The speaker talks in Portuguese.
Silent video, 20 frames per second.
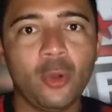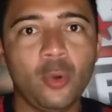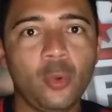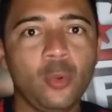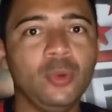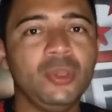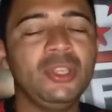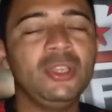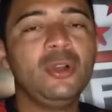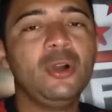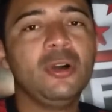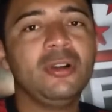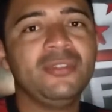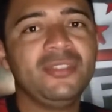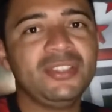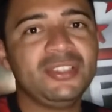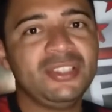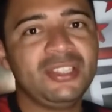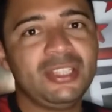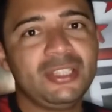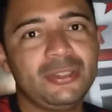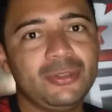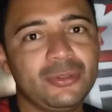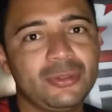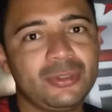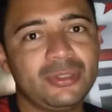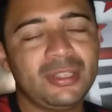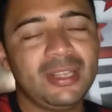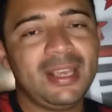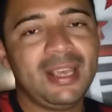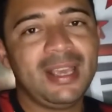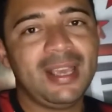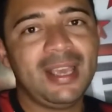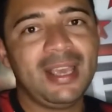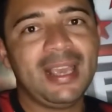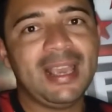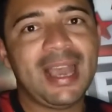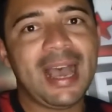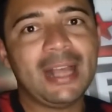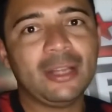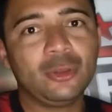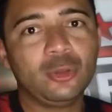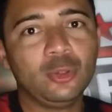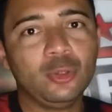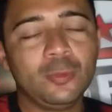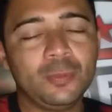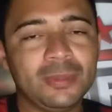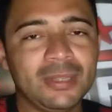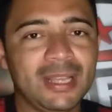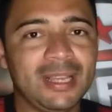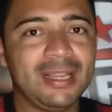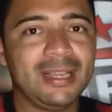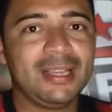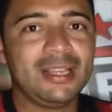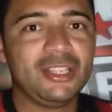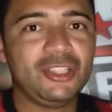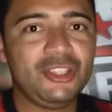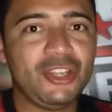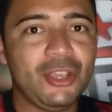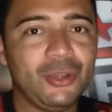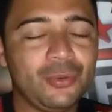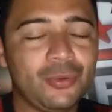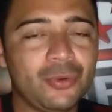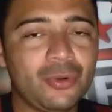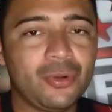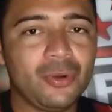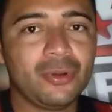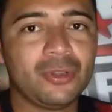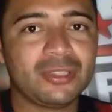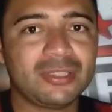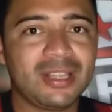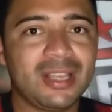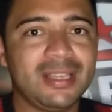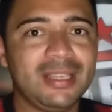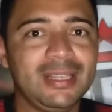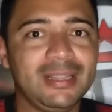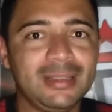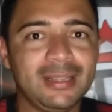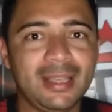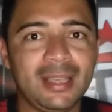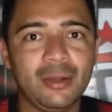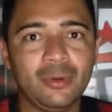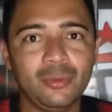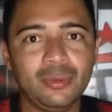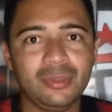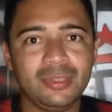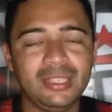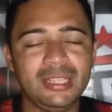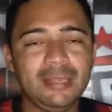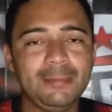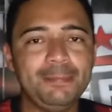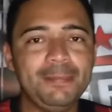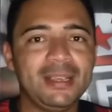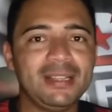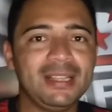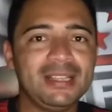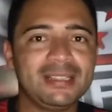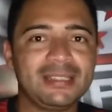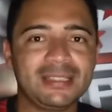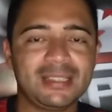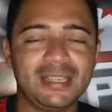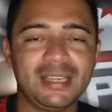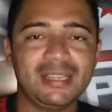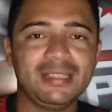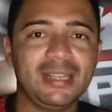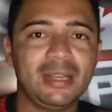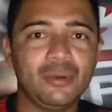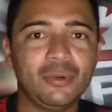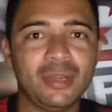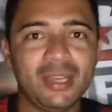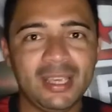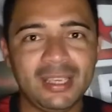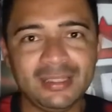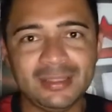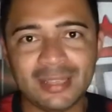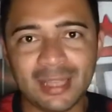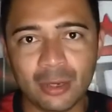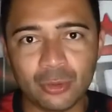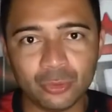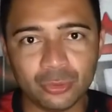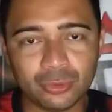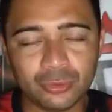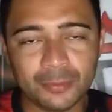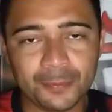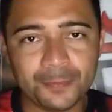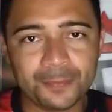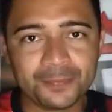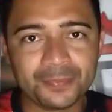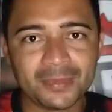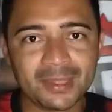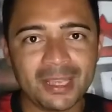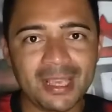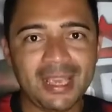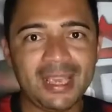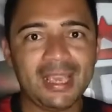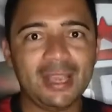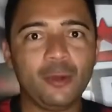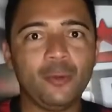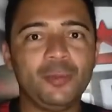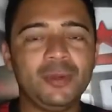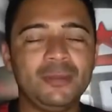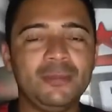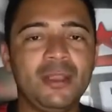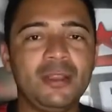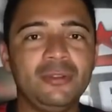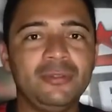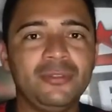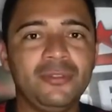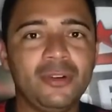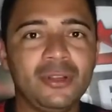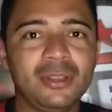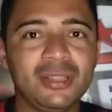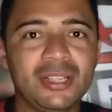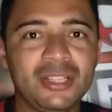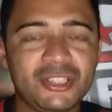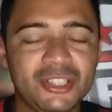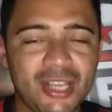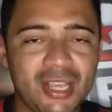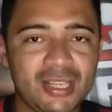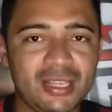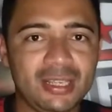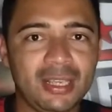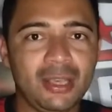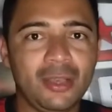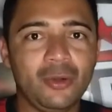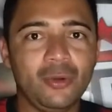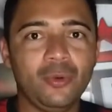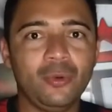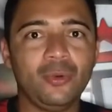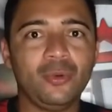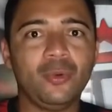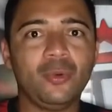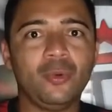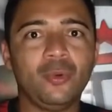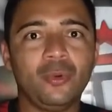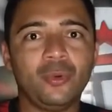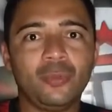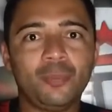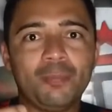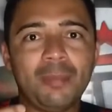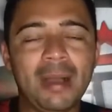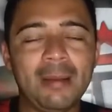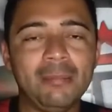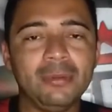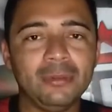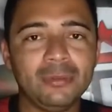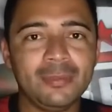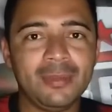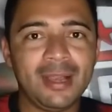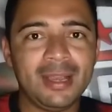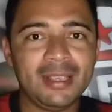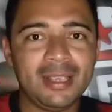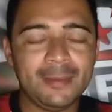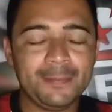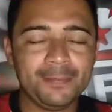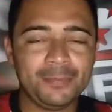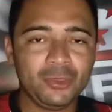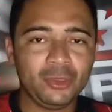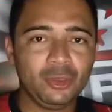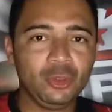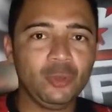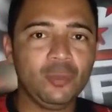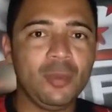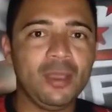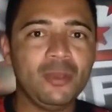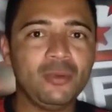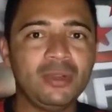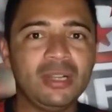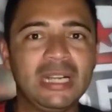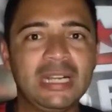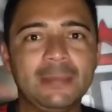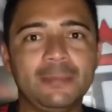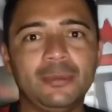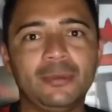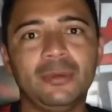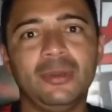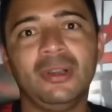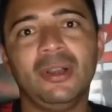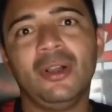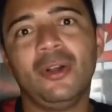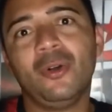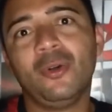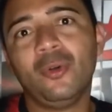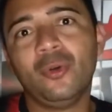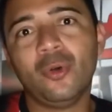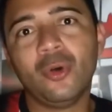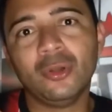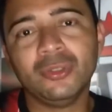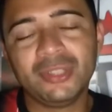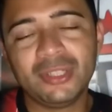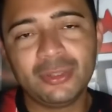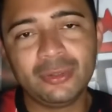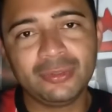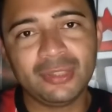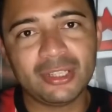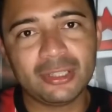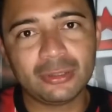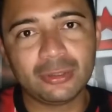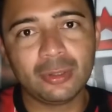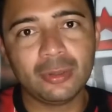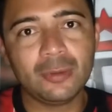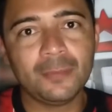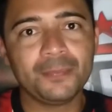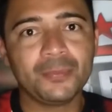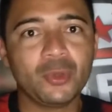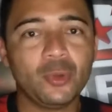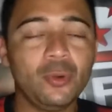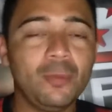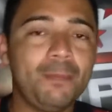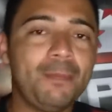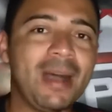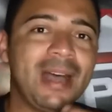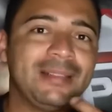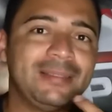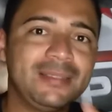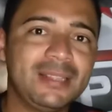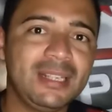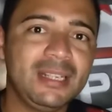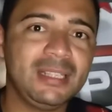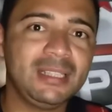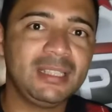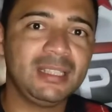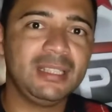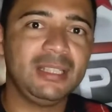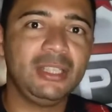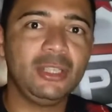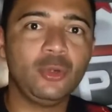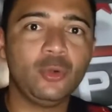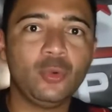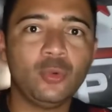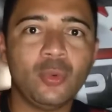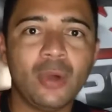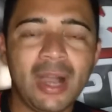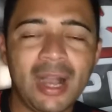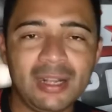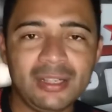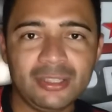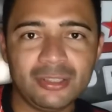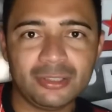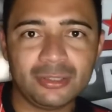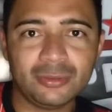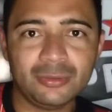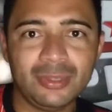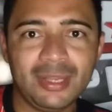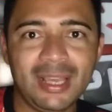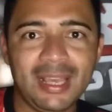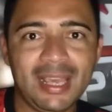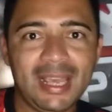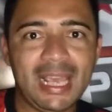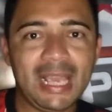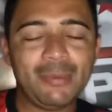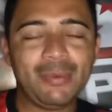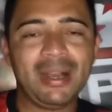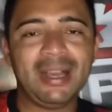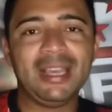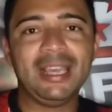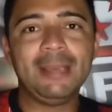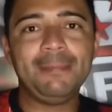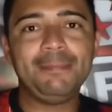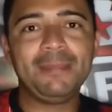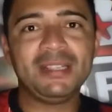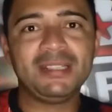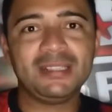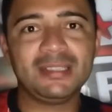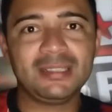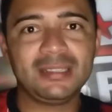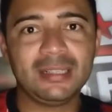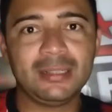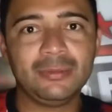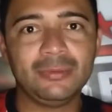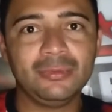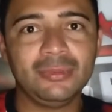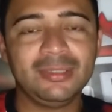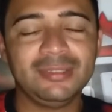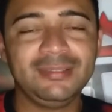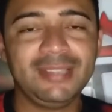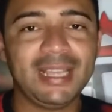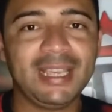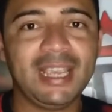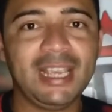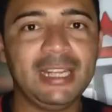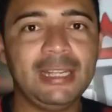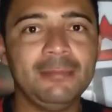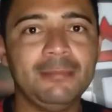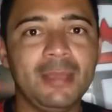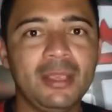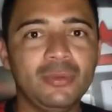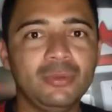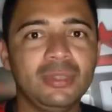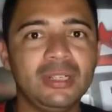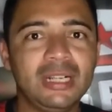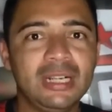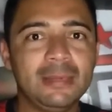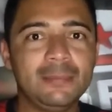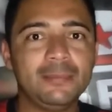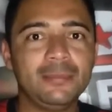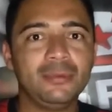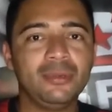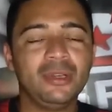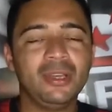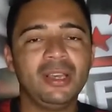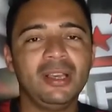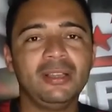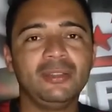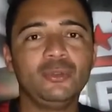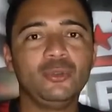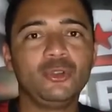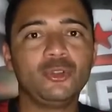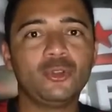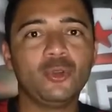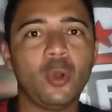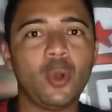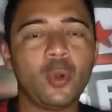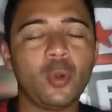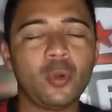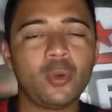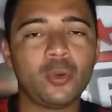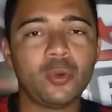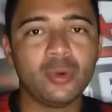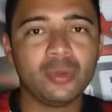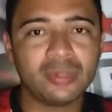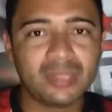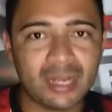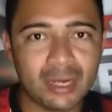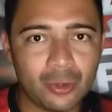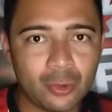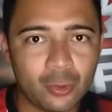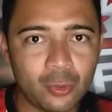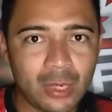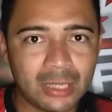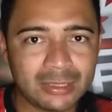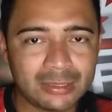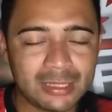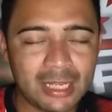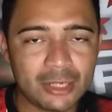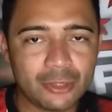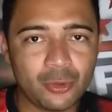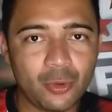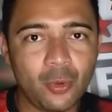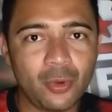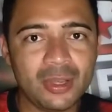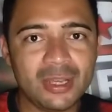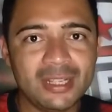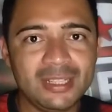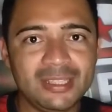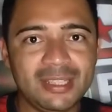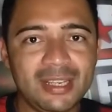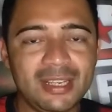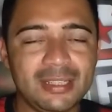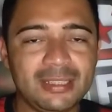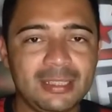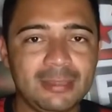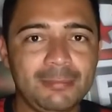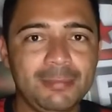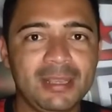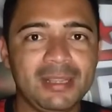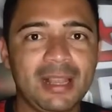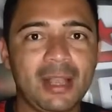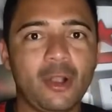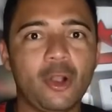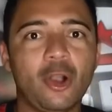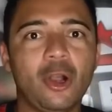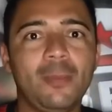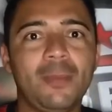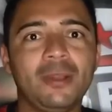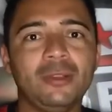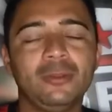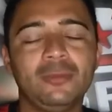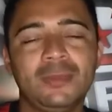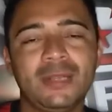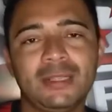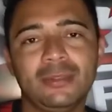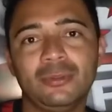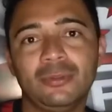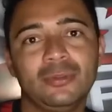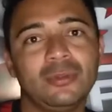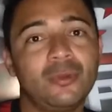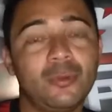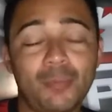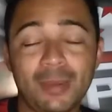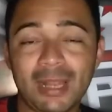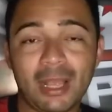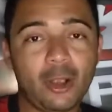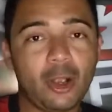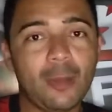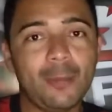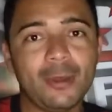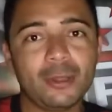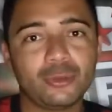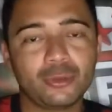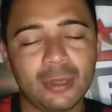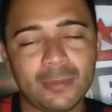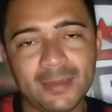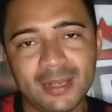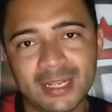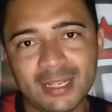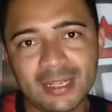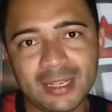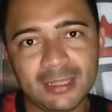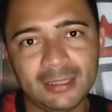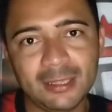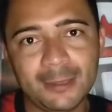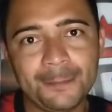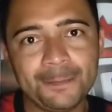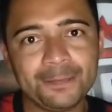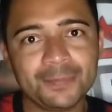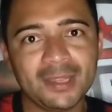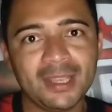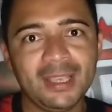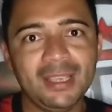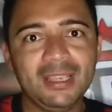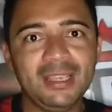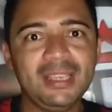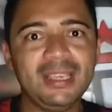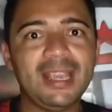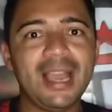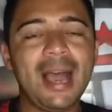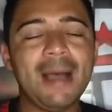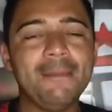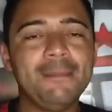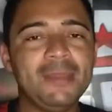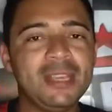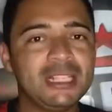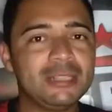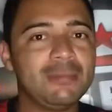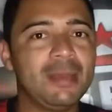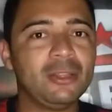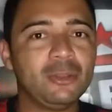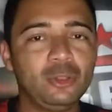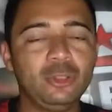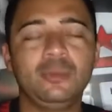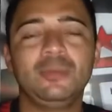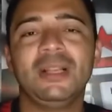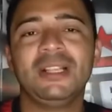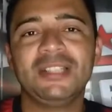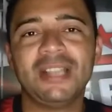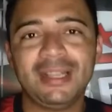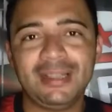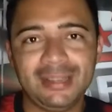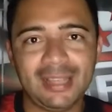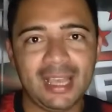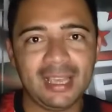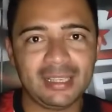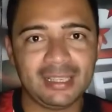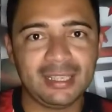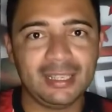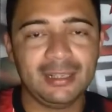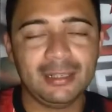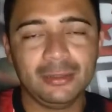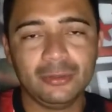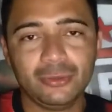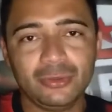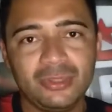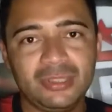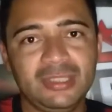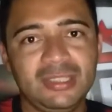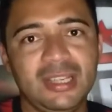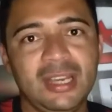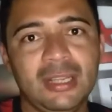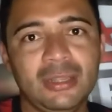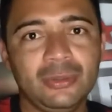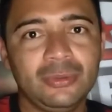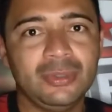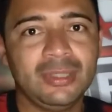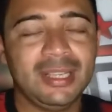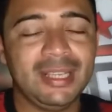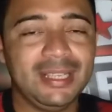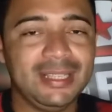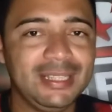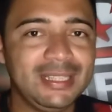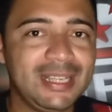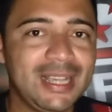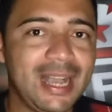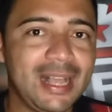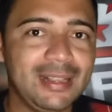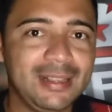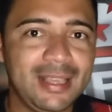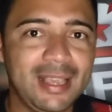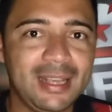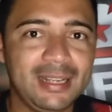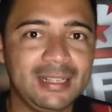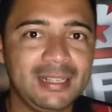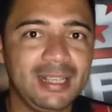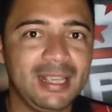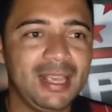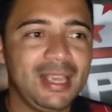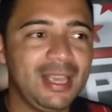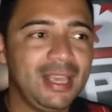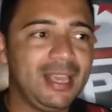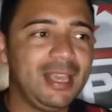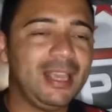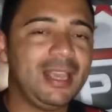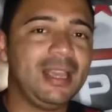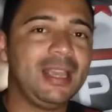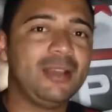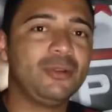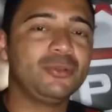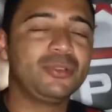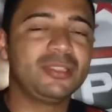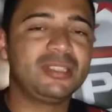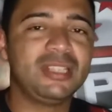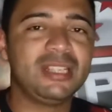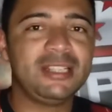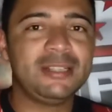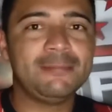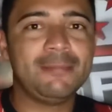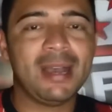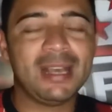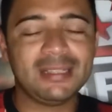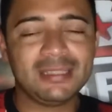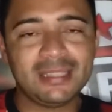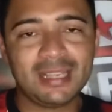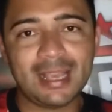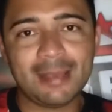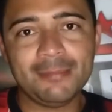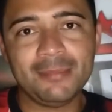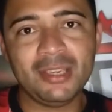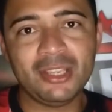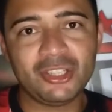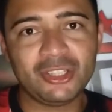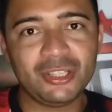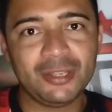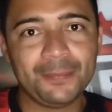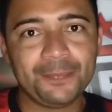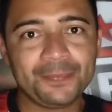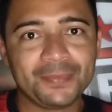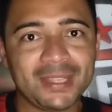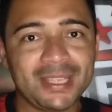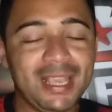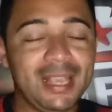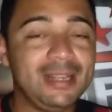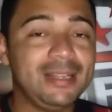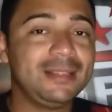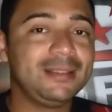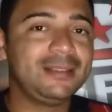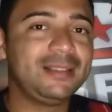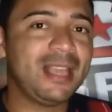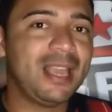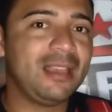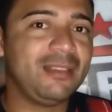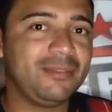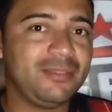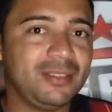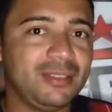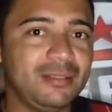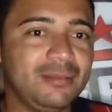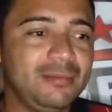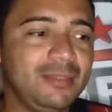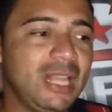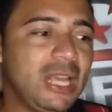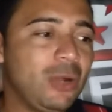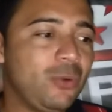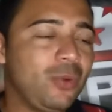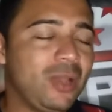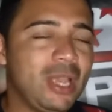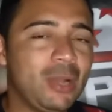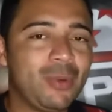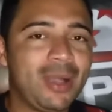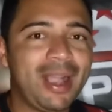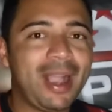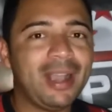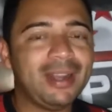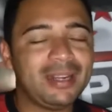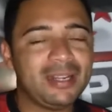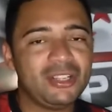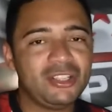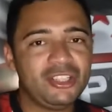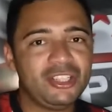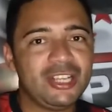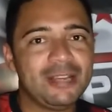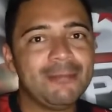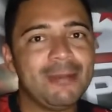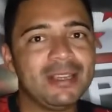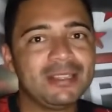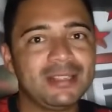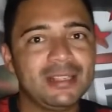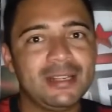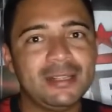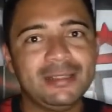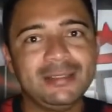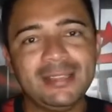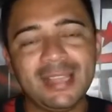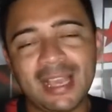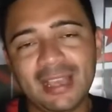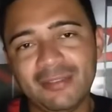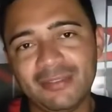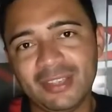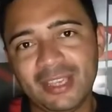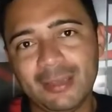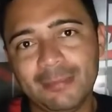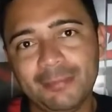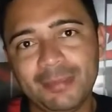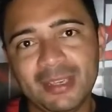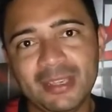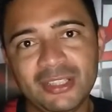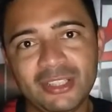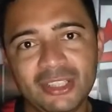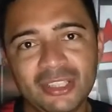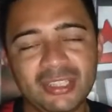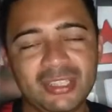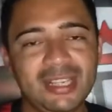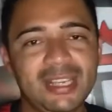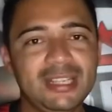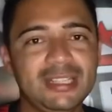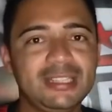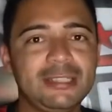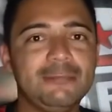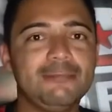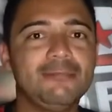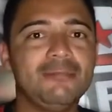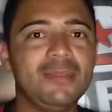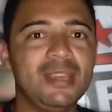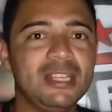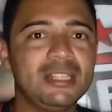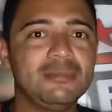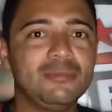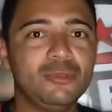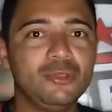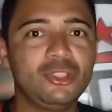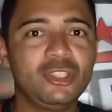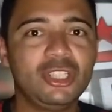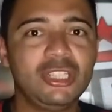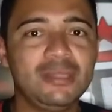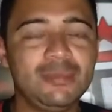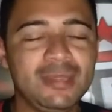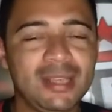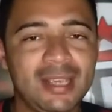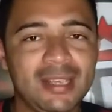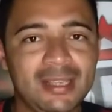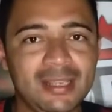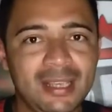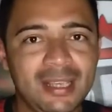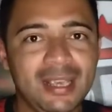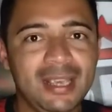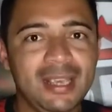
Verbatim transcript: o Igor Vinícius, é, a dupla Diego Costa e Léo e pela esquerda o Reinaldo. É, o primeiro volante aí, o Pablo Maia, no meio-campo, o Rodrigo Nestor, o Patrick e o Alisson. É uma repetição daquele meio-campo do jogo contra o Atlético Goianiense pela Copa, do, do, pela Copa Sul-Americana e a mesma dupla de ataque, Luciano e Caleri. É, o Ceni basicamente ele deve, não é uma garantia, mas ele deve repetir esse mesmo time aí